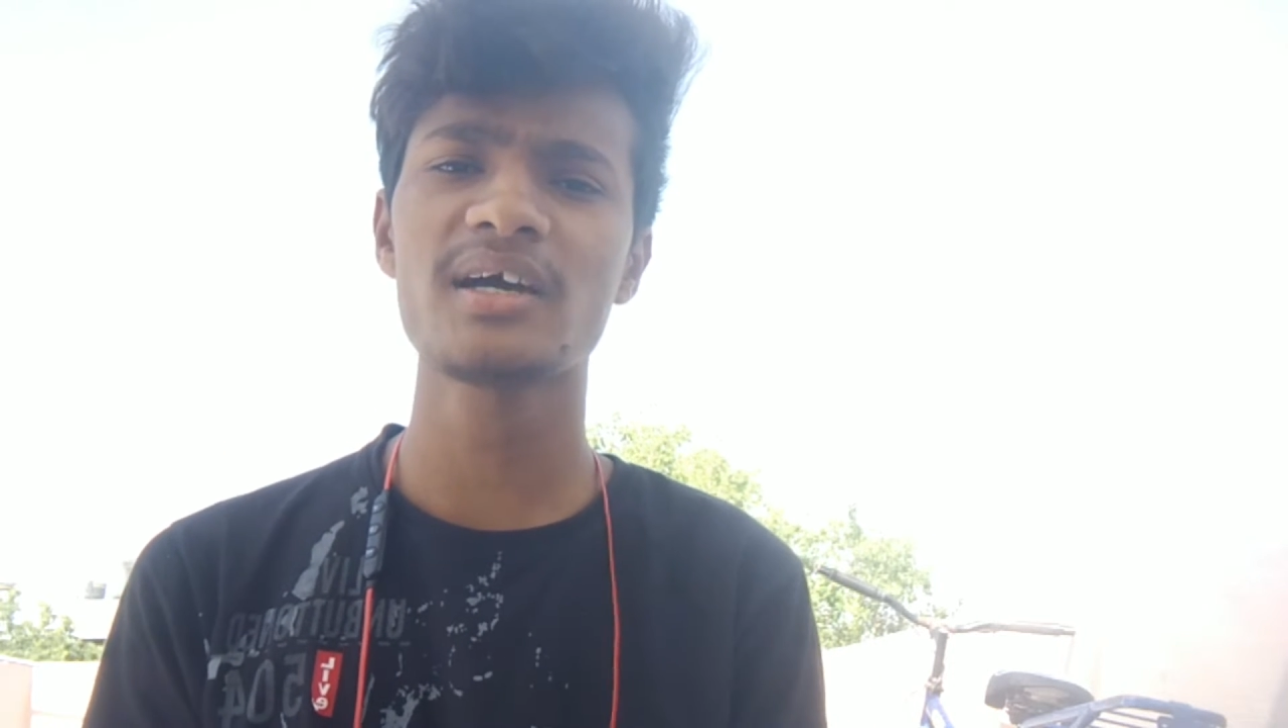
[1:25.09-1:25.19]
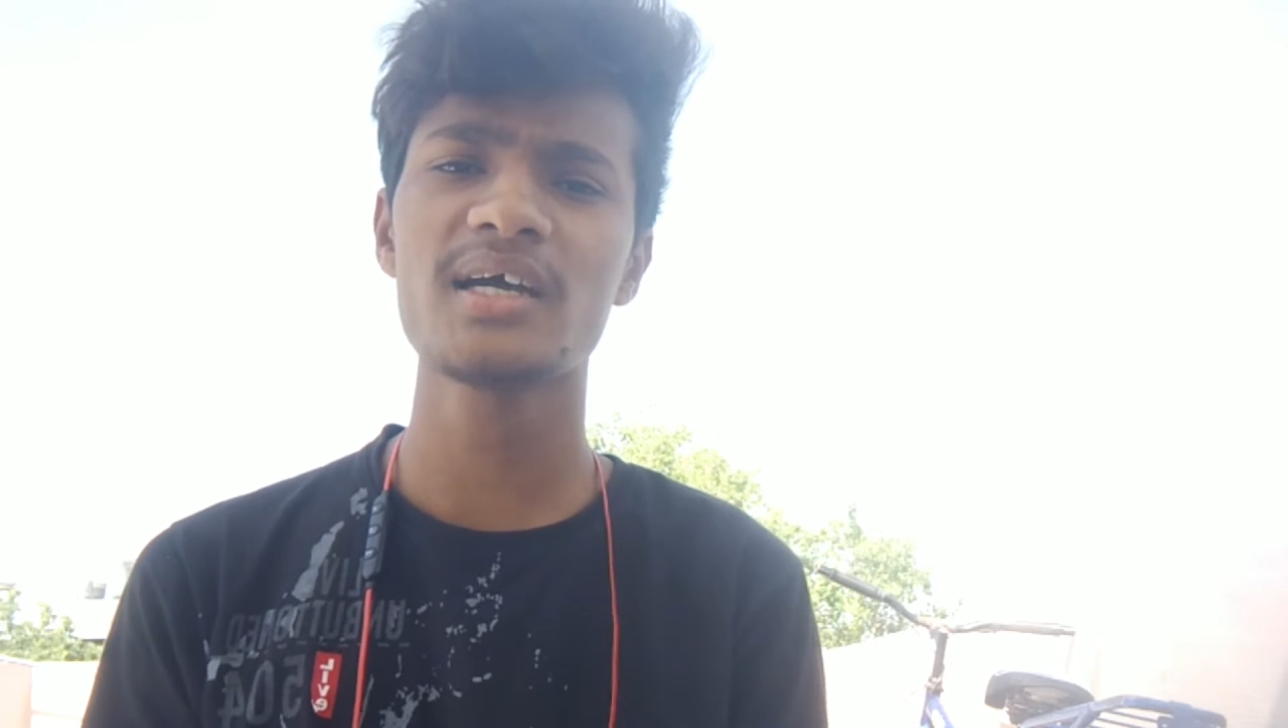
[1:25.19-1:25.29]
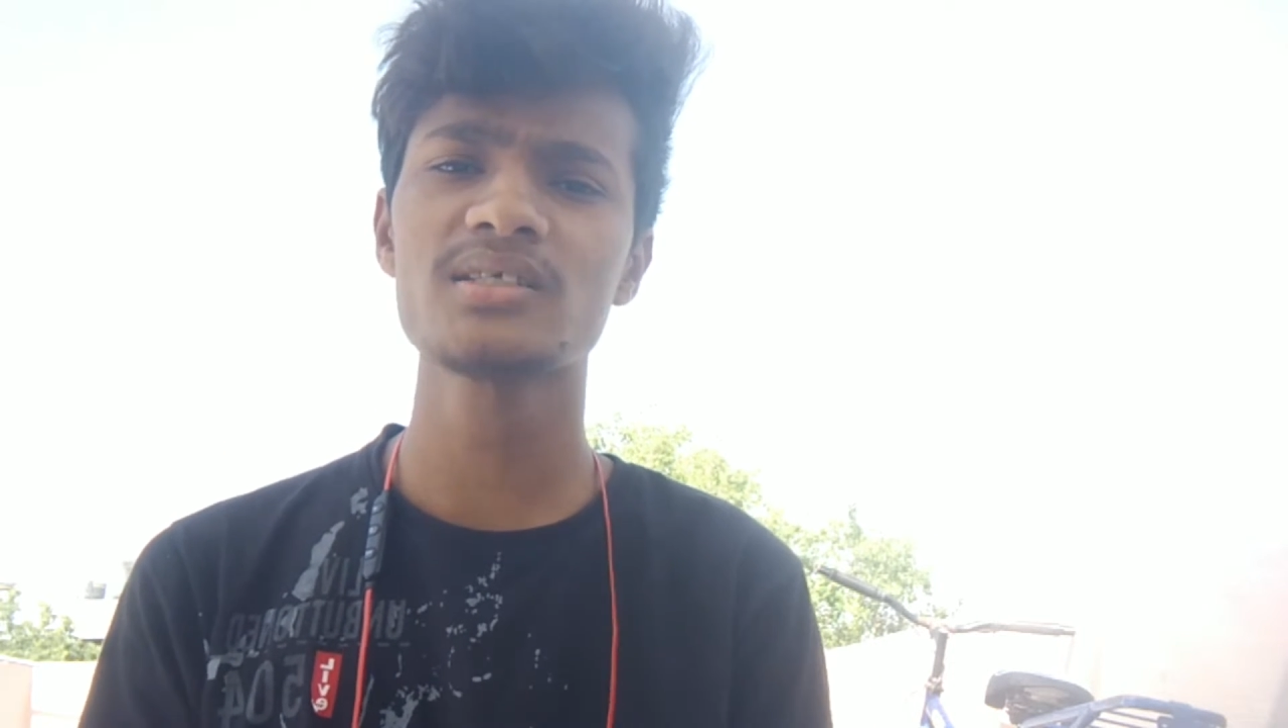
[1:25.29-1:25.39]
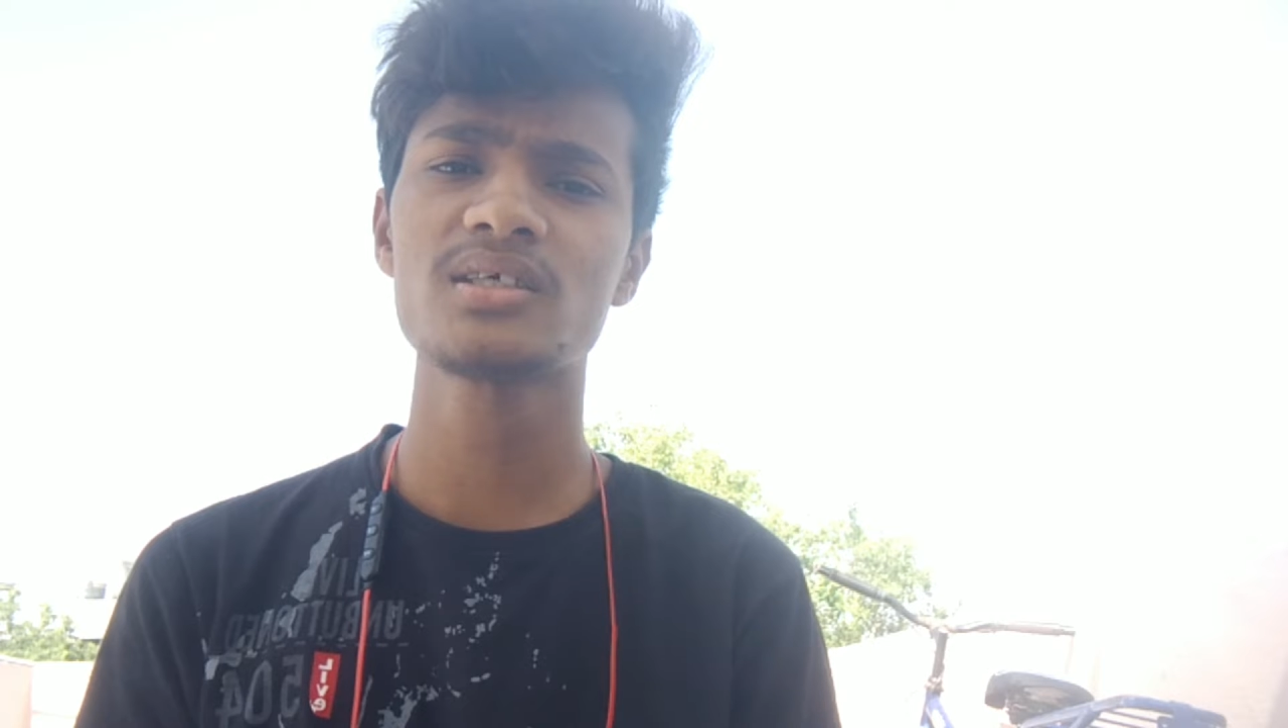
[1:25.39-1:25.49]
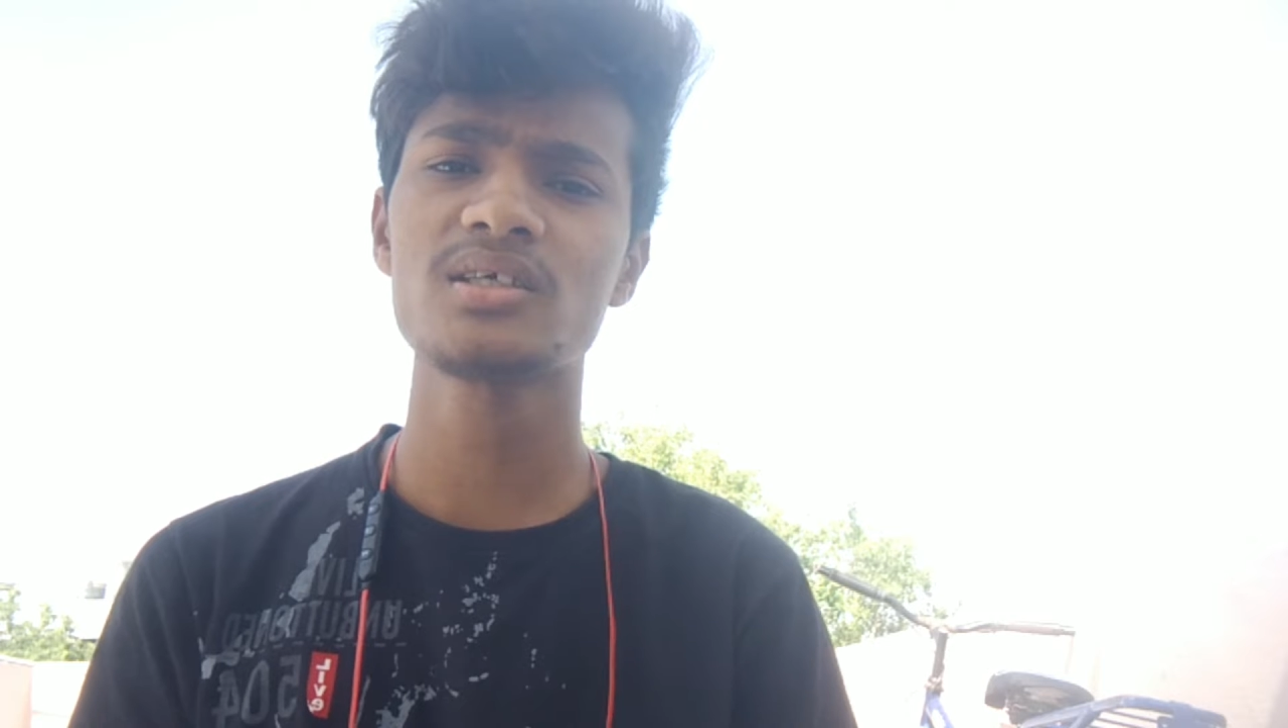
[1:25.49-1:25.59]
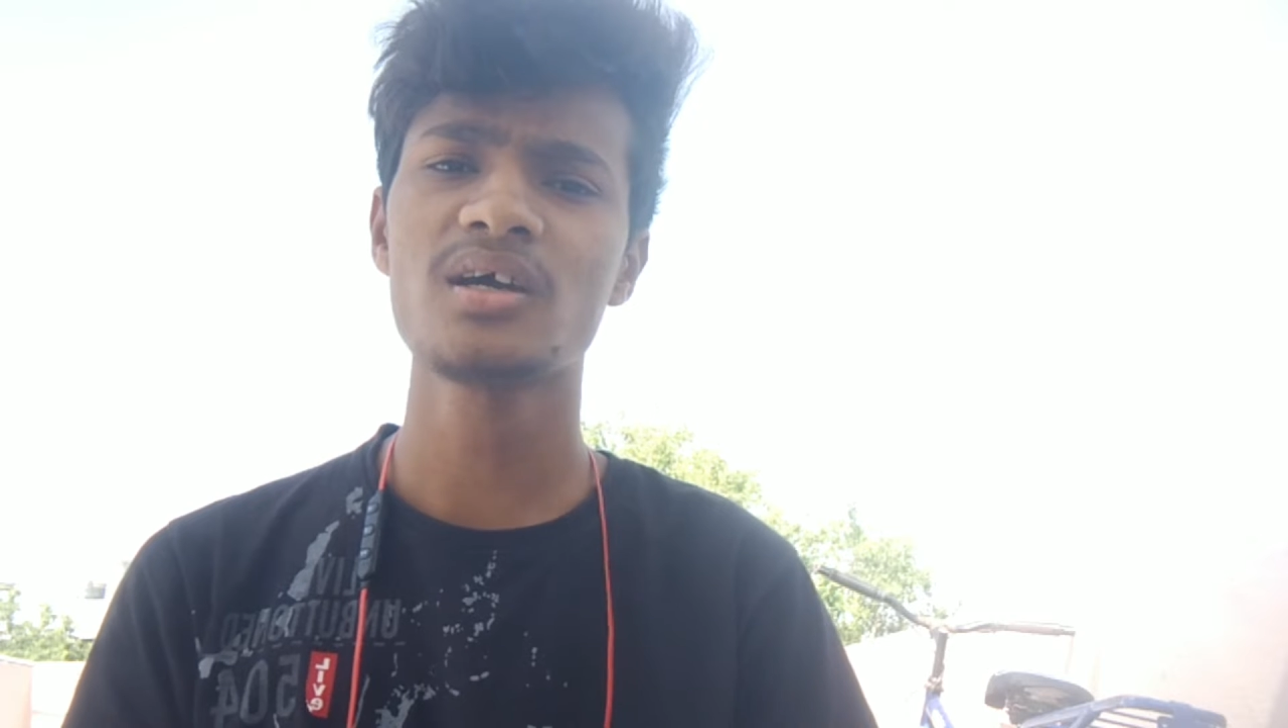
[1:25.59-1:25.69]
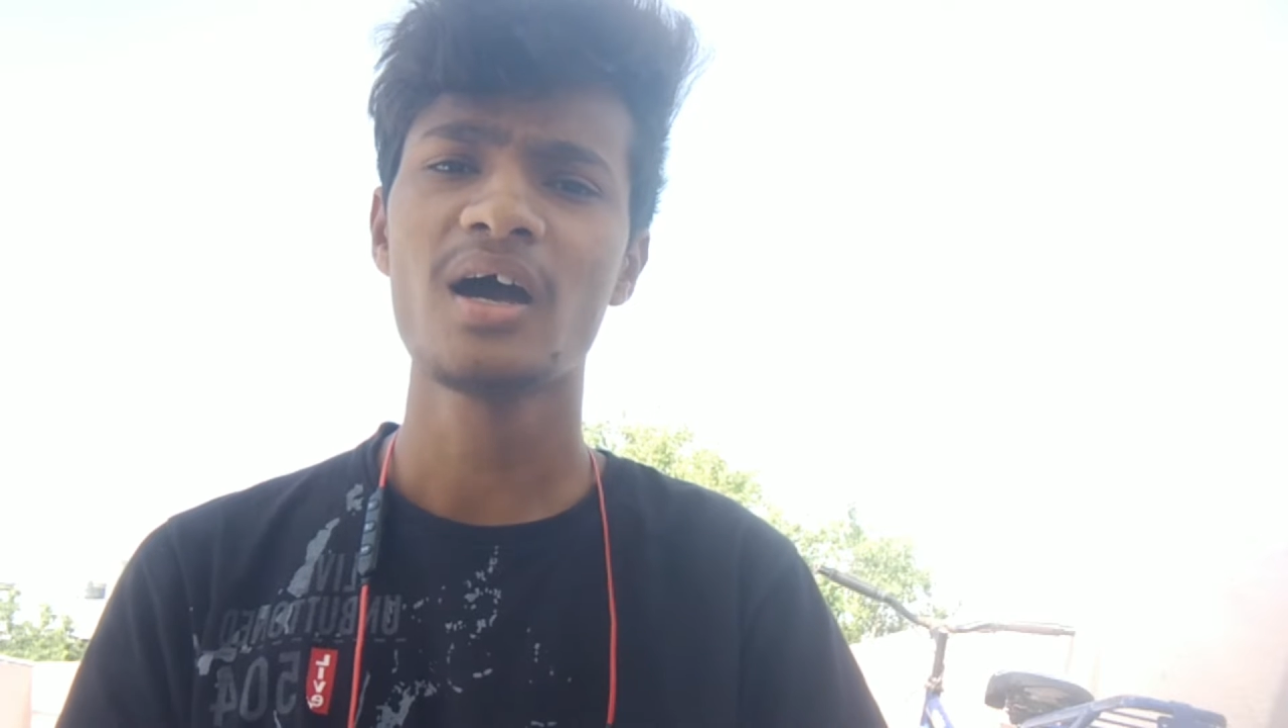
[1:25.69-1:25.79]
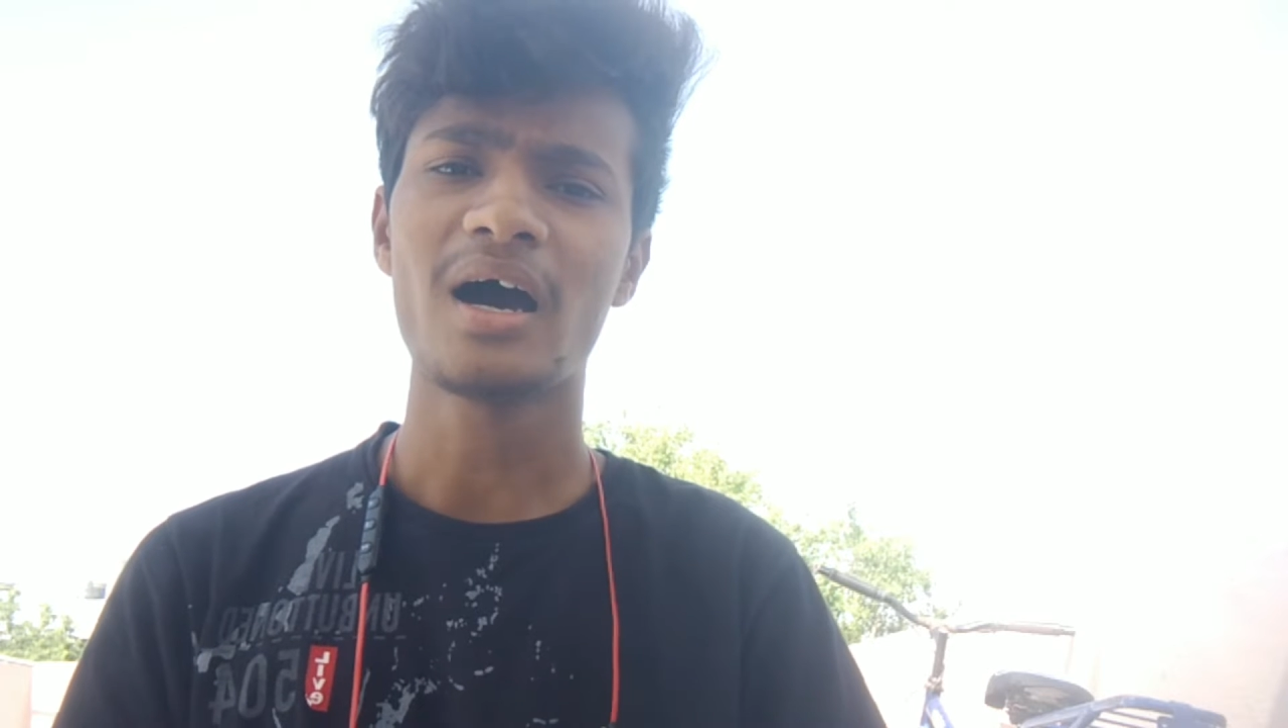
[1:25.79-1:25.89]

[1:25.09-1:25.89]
है गाइस कि